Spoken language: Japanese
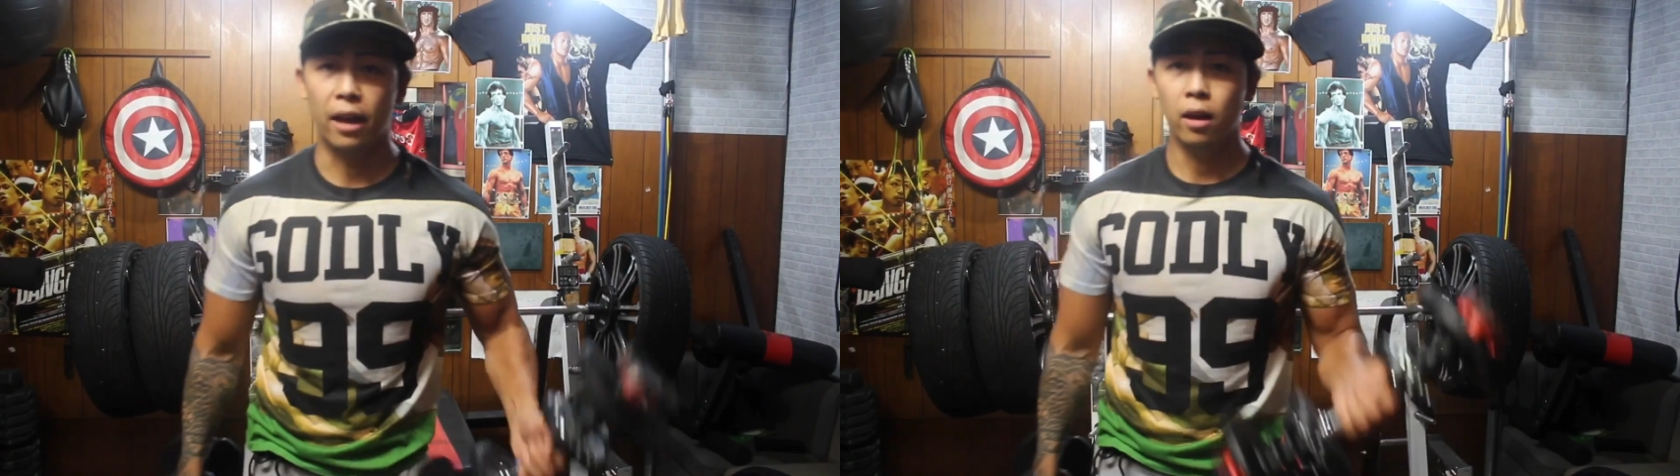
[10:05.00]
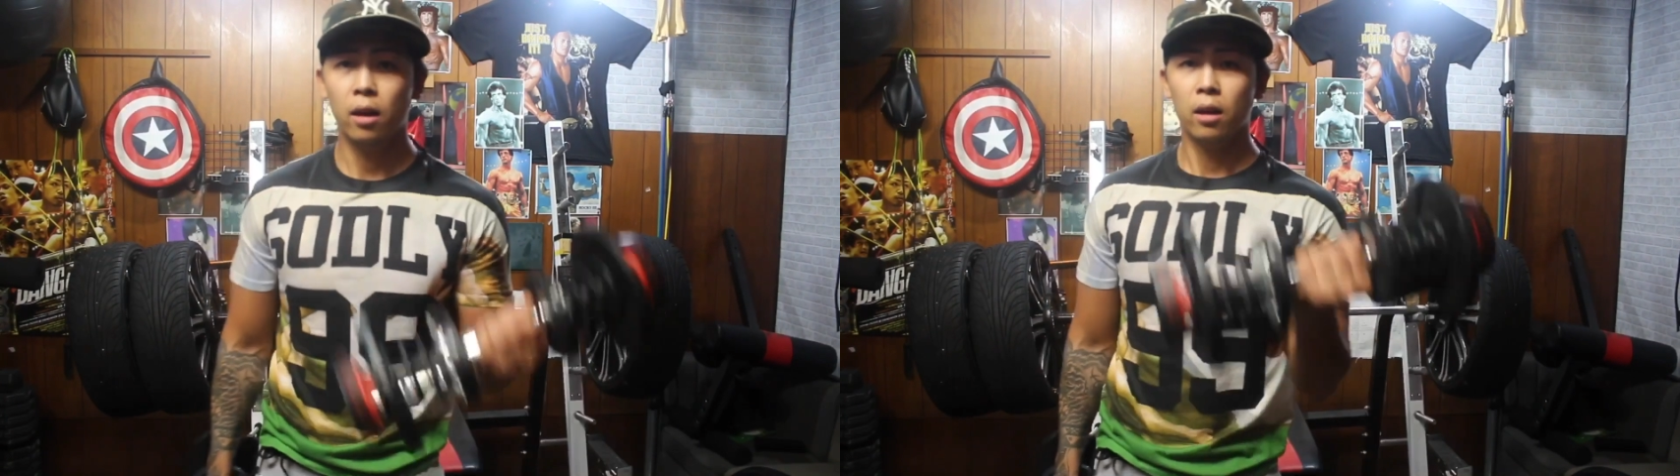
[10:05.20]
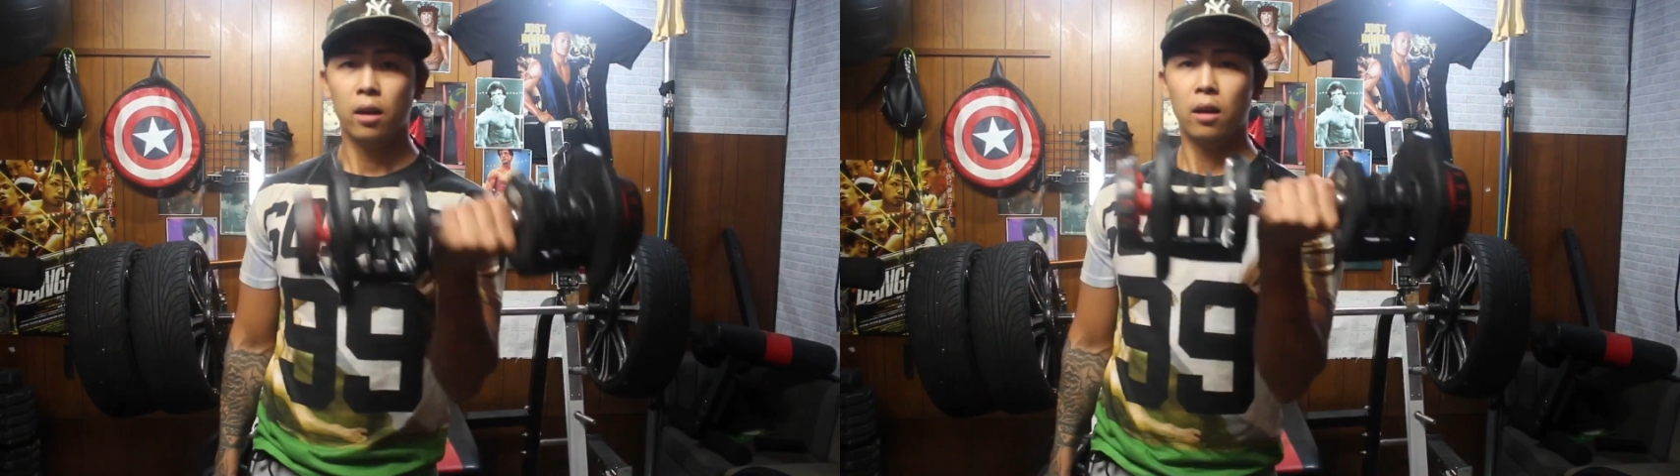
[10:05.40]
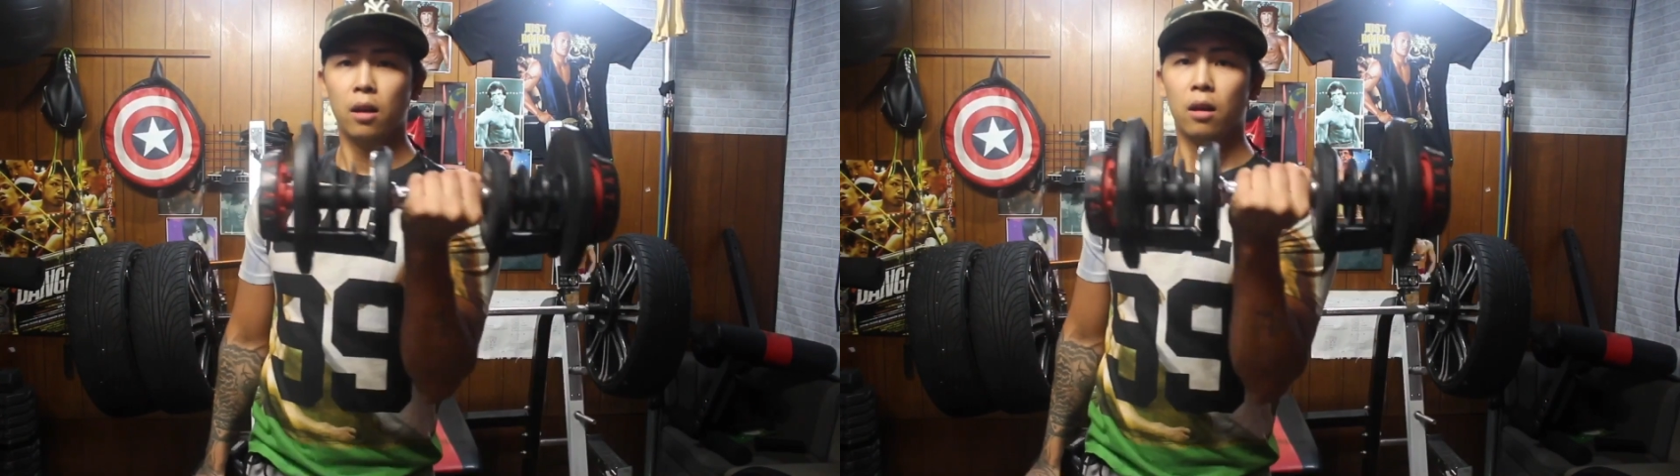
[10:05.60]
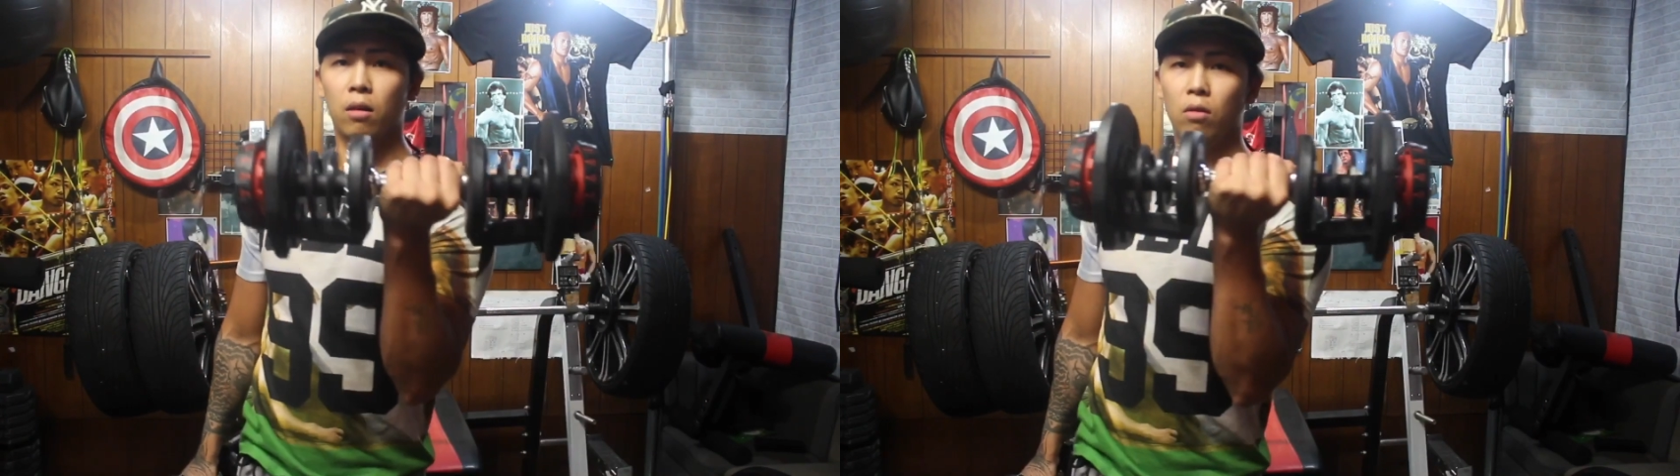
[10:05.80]
ね
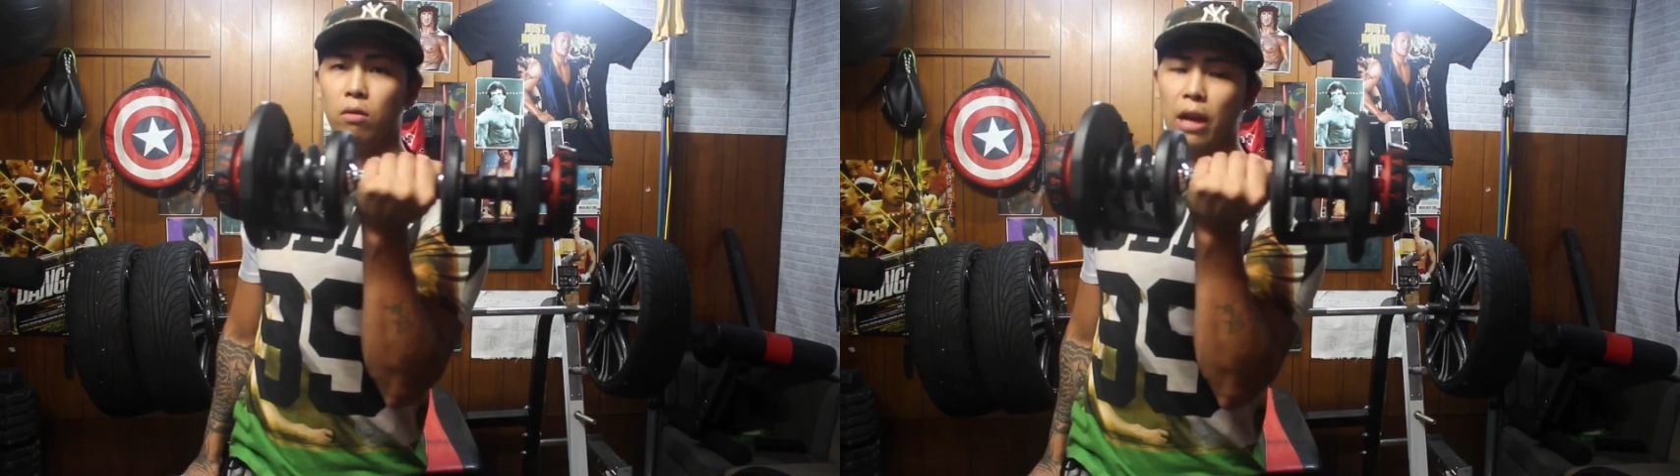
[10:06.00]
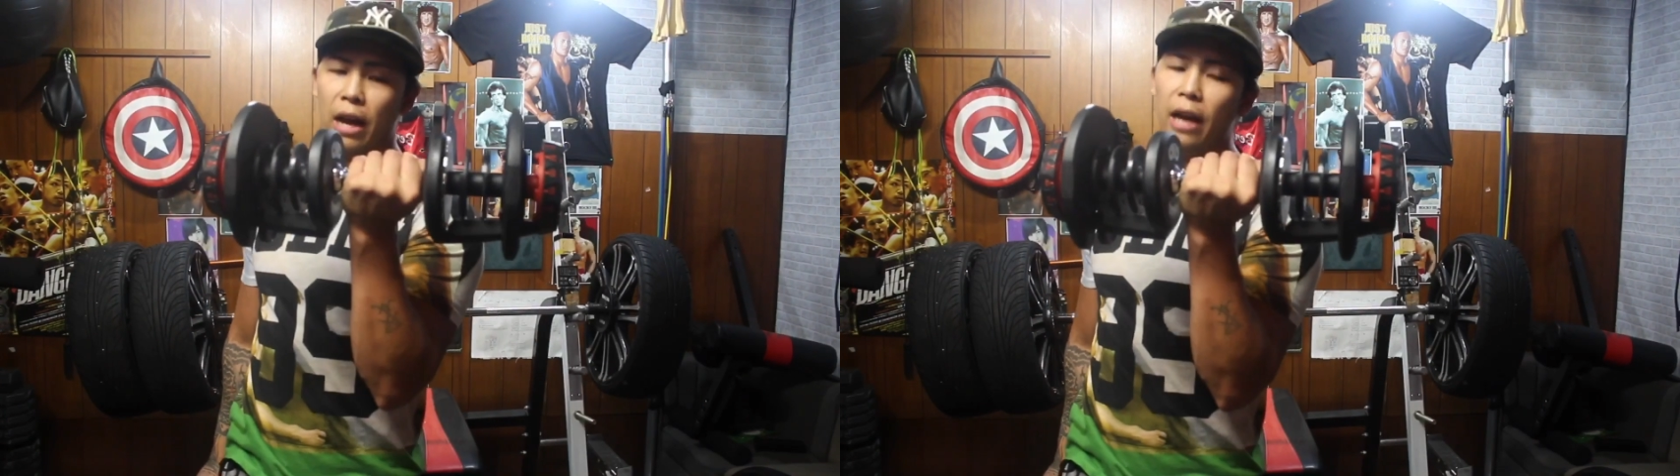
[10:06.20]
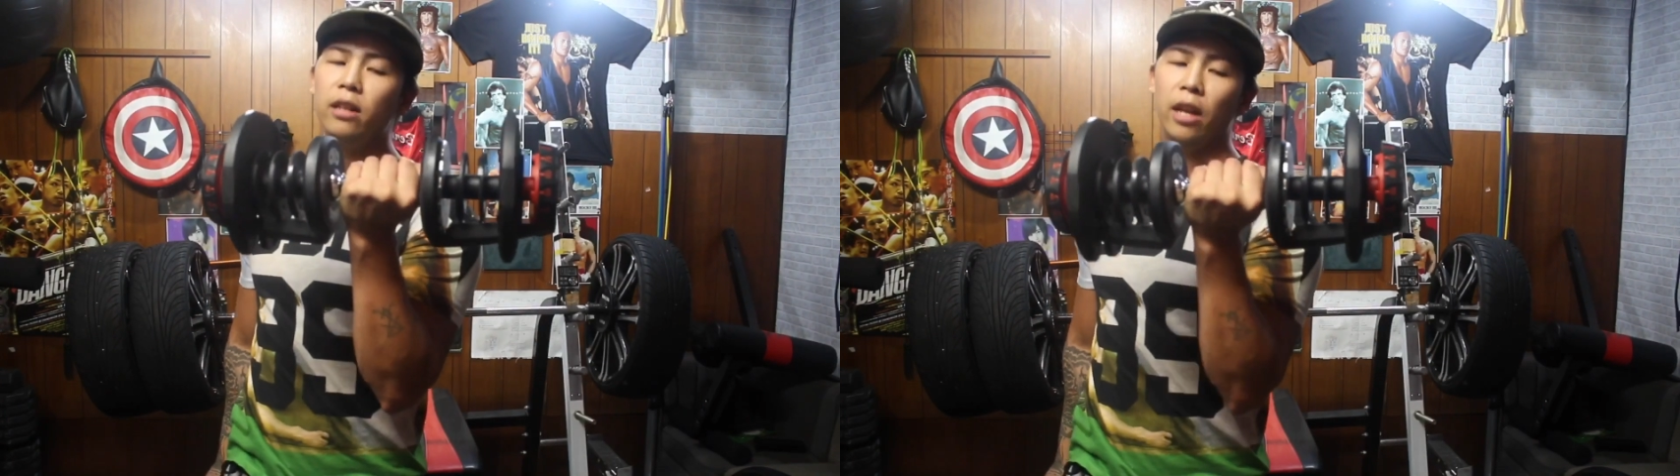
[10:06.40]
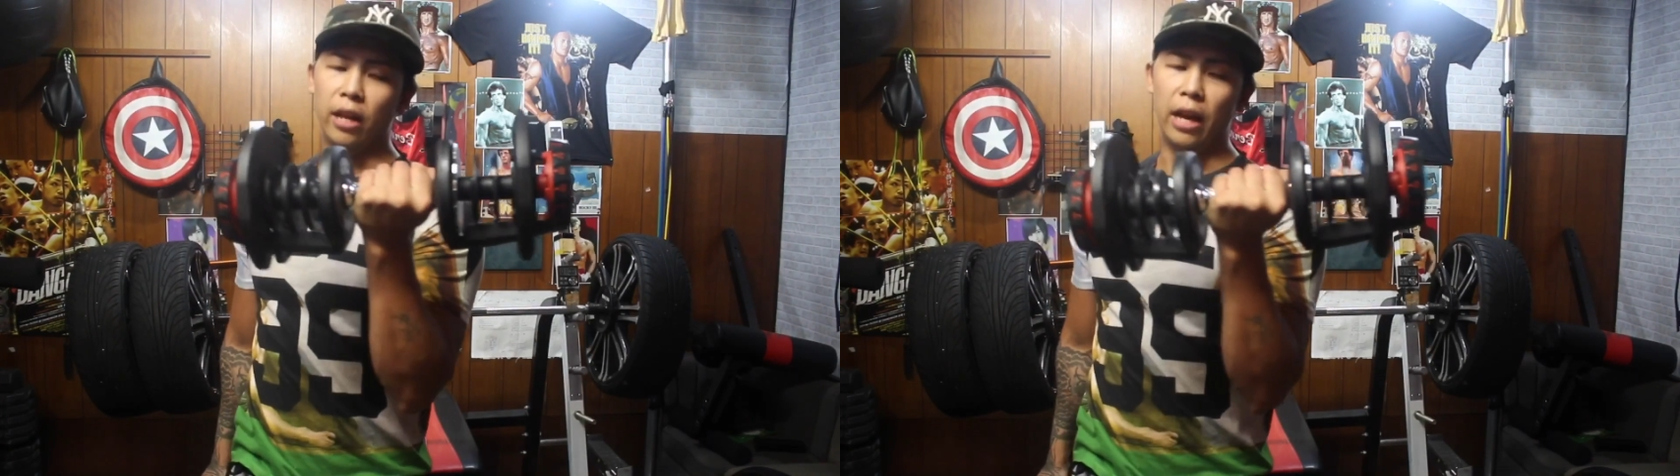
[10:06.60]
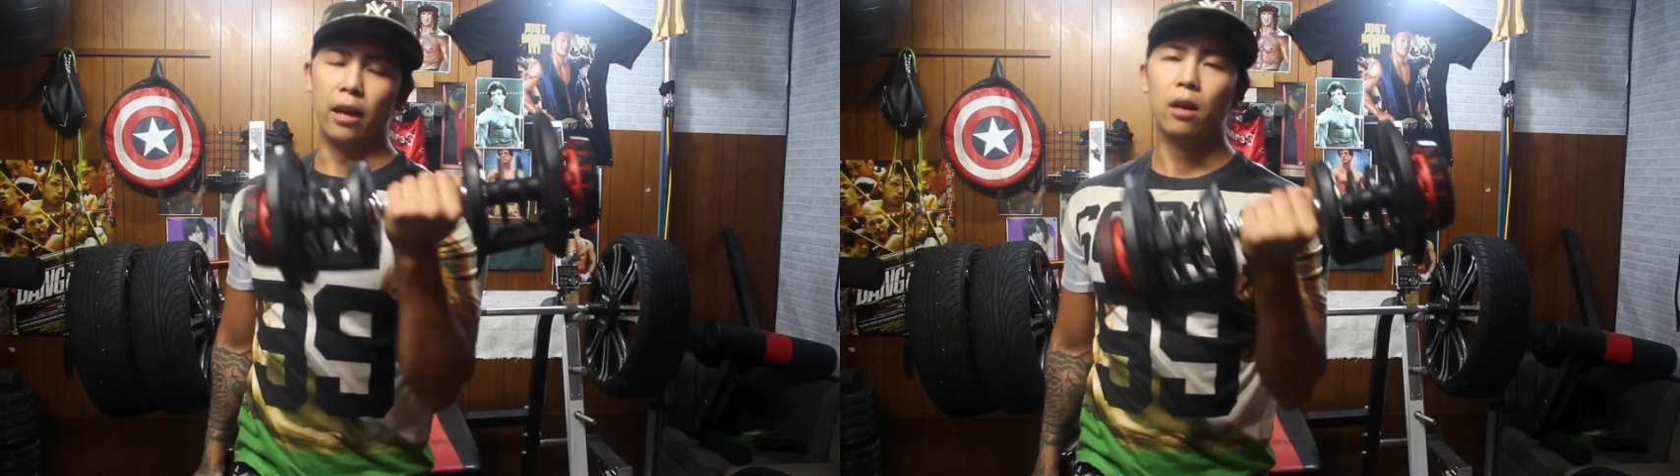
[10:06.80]
こう長いん
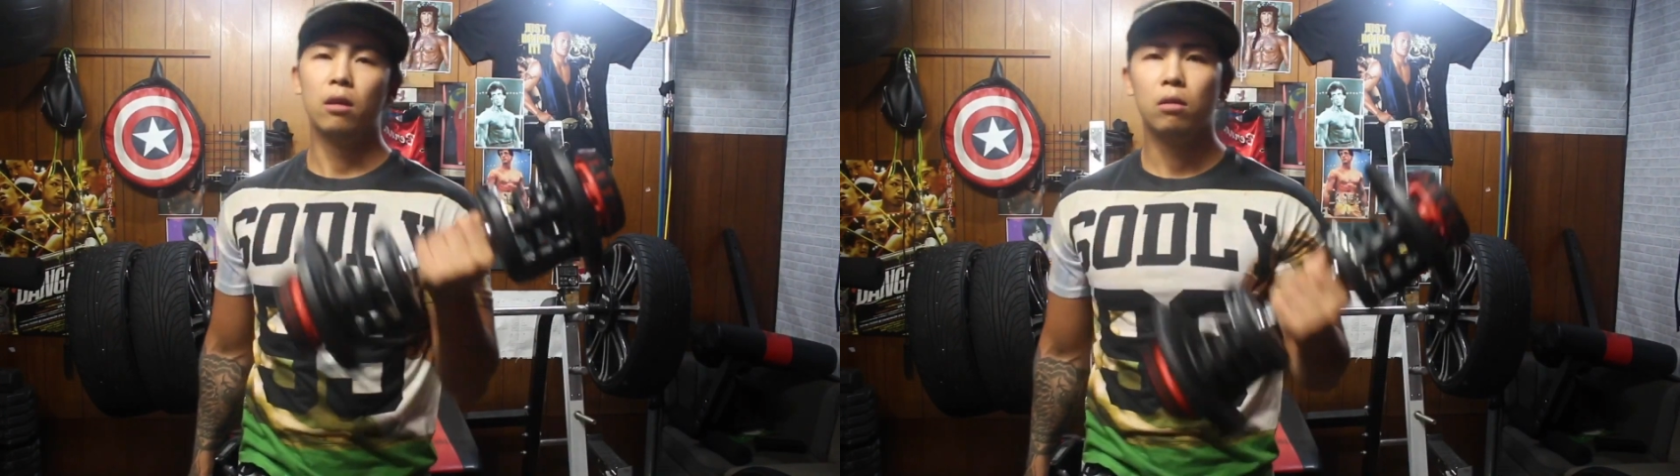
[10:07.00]
でね